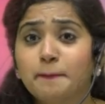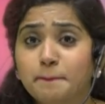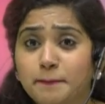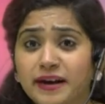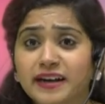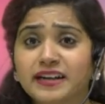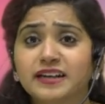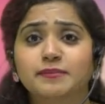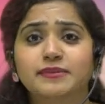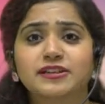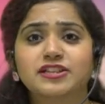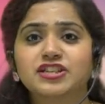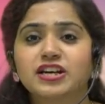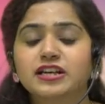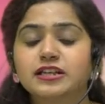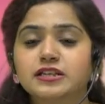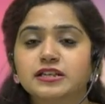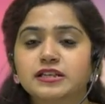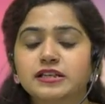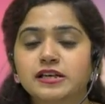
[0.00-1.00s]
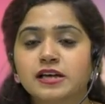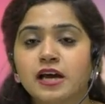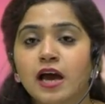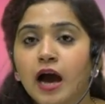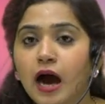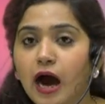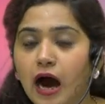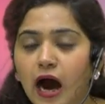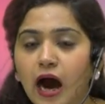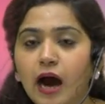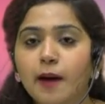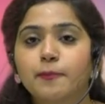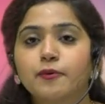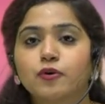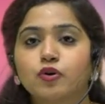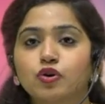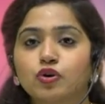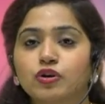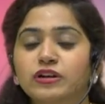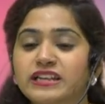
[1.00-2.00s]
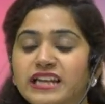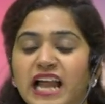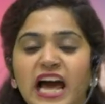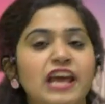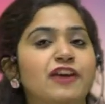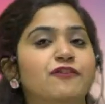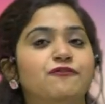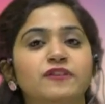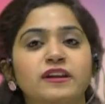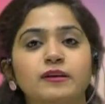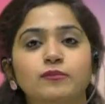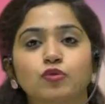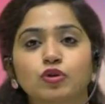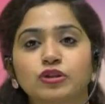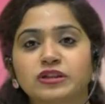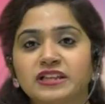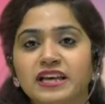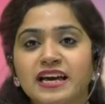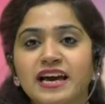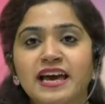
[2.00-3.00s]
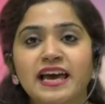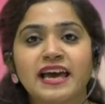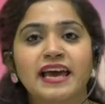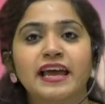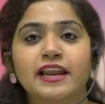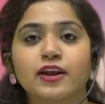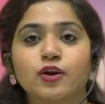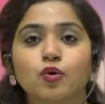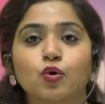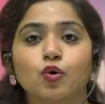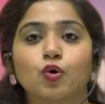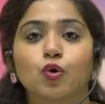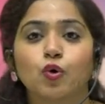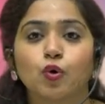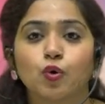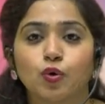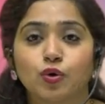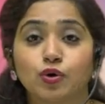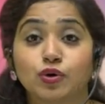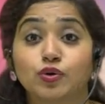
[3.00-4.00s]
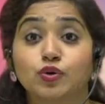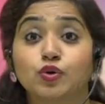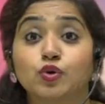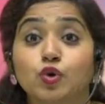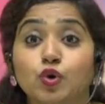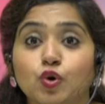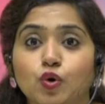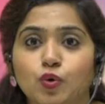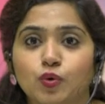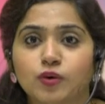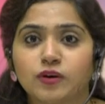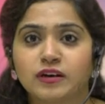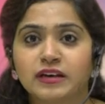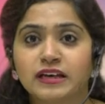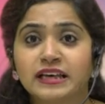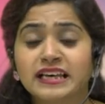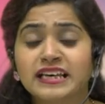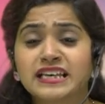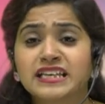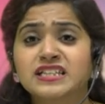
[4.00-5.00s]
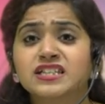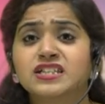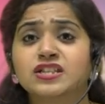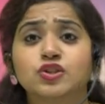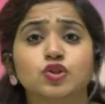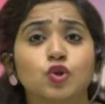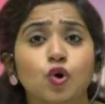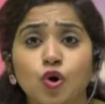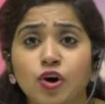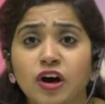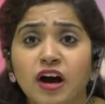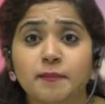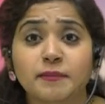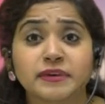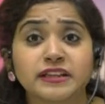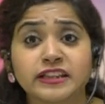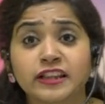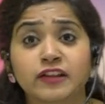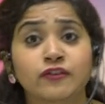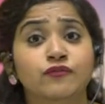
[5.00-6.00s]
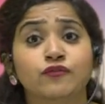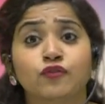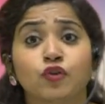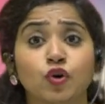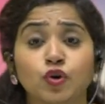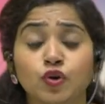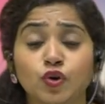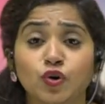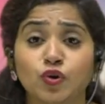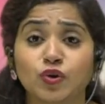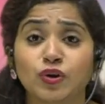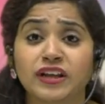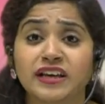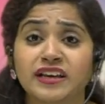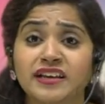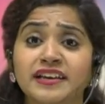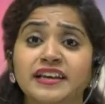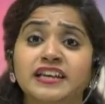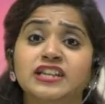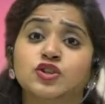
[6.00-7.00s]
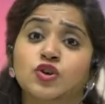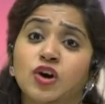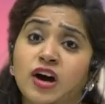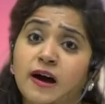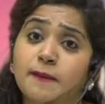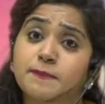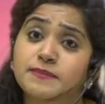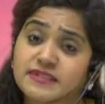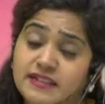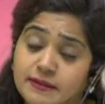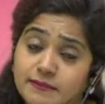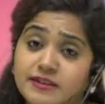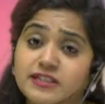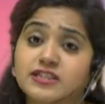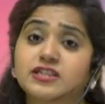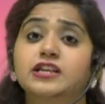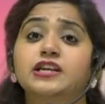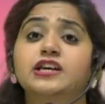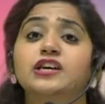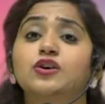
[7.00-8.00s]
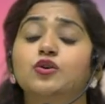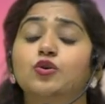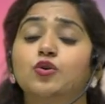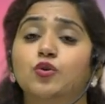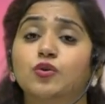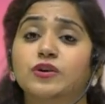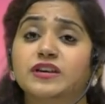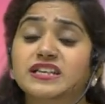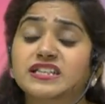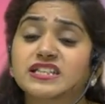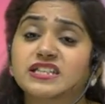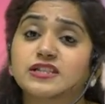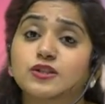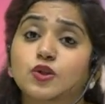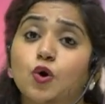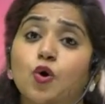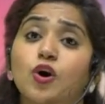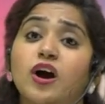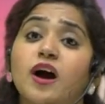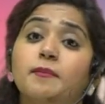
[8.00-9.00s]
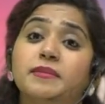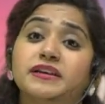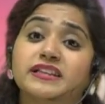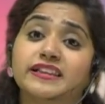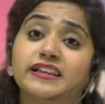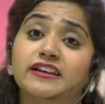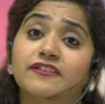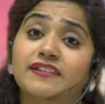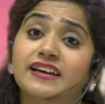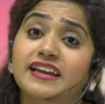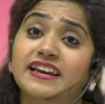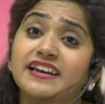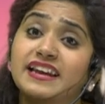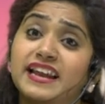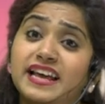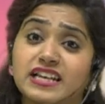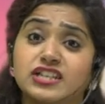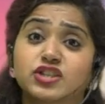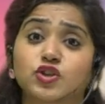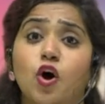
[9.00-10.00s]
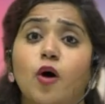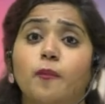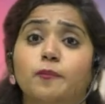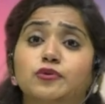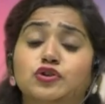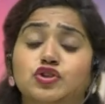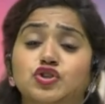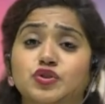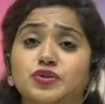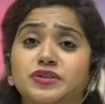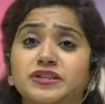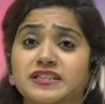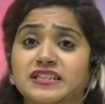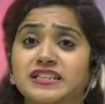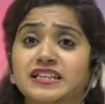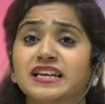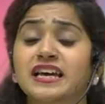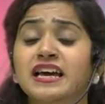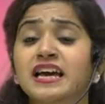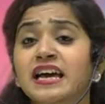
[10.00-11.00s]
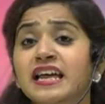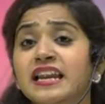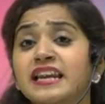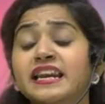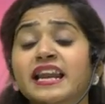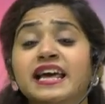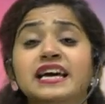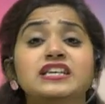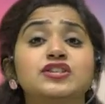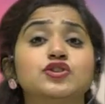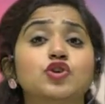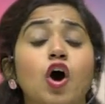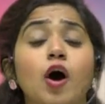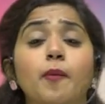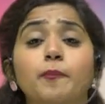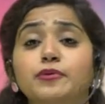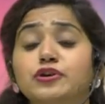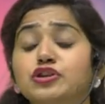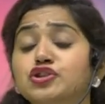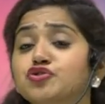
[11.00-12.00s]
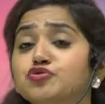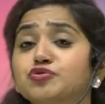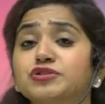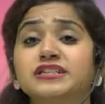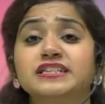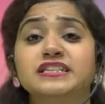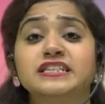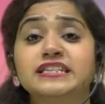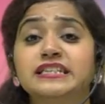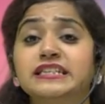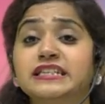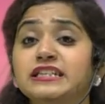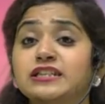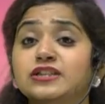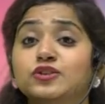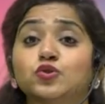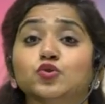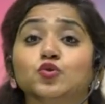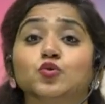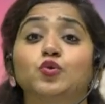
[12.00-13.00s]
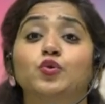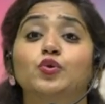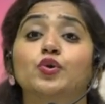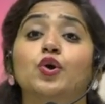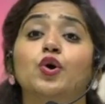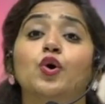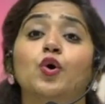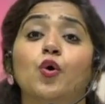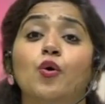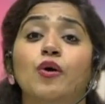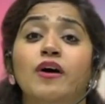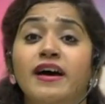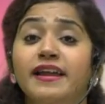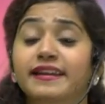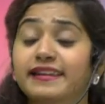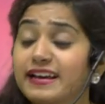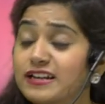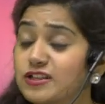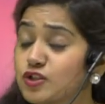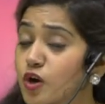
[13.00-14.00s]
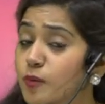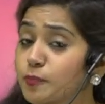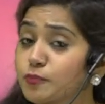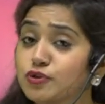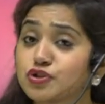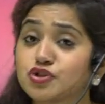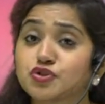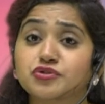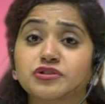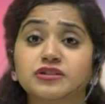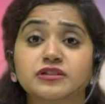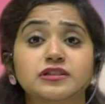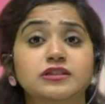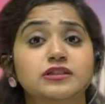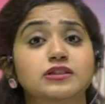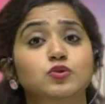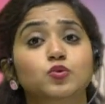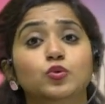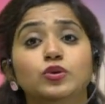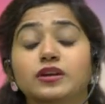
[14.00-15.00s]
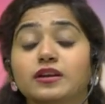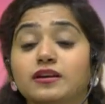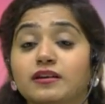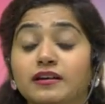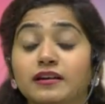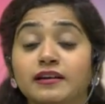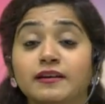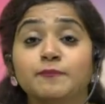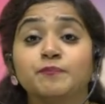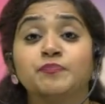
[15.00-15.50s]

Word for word: बट बच्चा जी आपको लाइफ ने बोल दिया है एन ओ नो इस नो का मतलब वो नो नहीं है जो आप समझ रहे हो इस नो का मतलब है नेक्स्ट अपॉर्चुनिटी नेक्स्ट अपॉर्चुनिटी टू ग्रो नेक्स्ट अपॉर्चुनिटी टू लर्न